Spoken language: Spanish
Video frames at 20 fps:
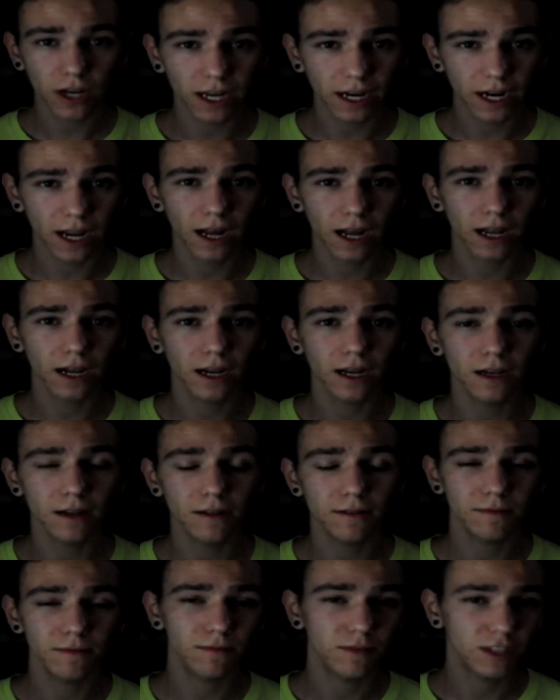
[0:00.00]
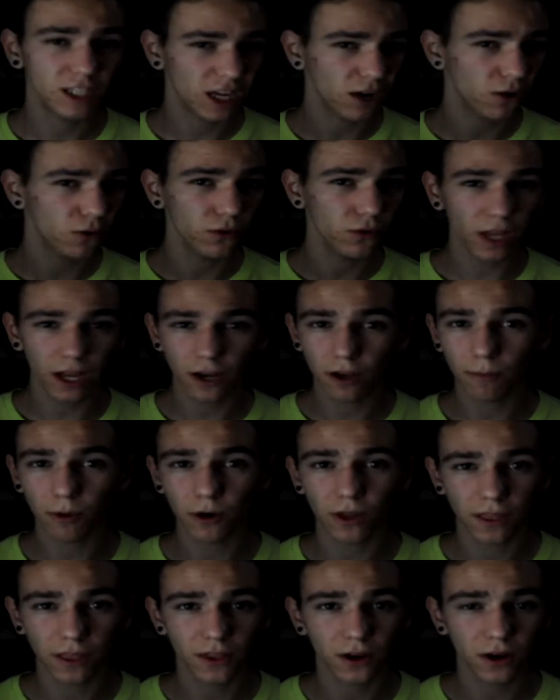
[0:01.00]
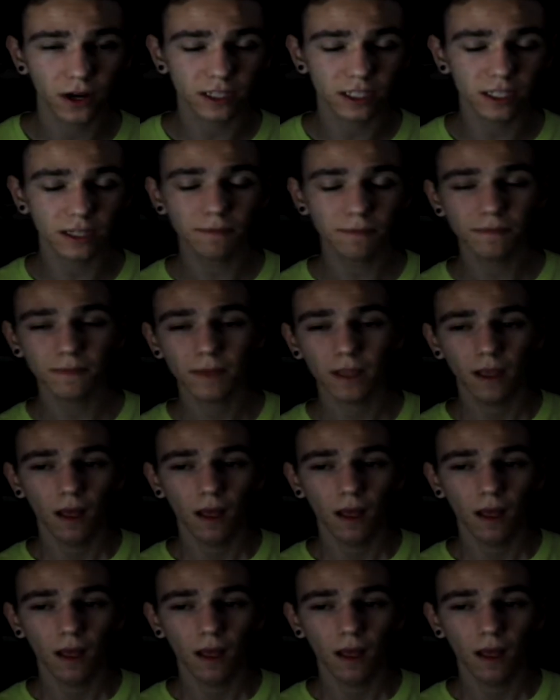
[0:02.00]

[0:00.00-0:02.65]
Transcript: canal secundario, por decirlo así,